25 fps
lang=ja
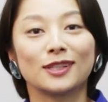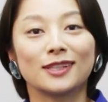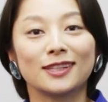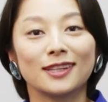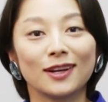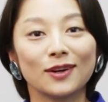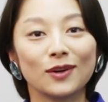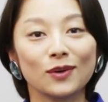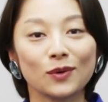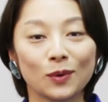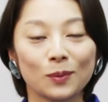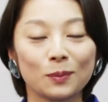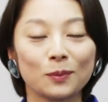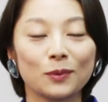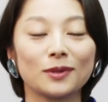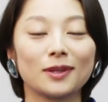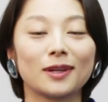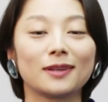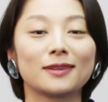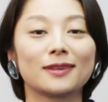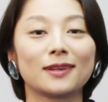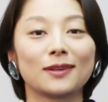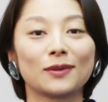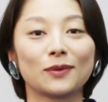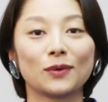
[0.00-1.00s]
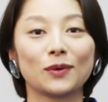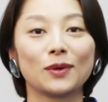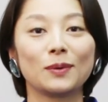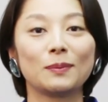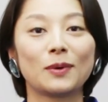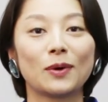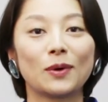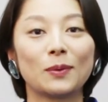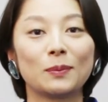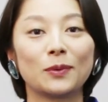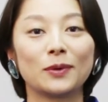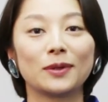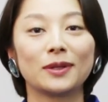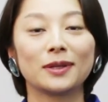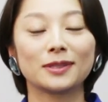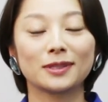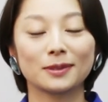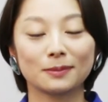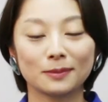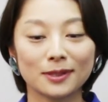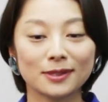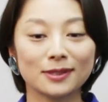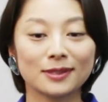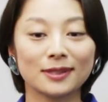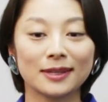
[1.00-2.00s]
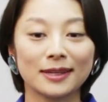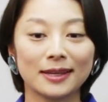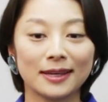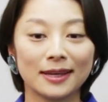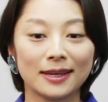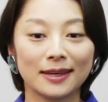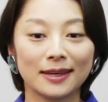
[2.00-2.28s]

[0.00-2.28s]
り切れる思いだったのを今思い出します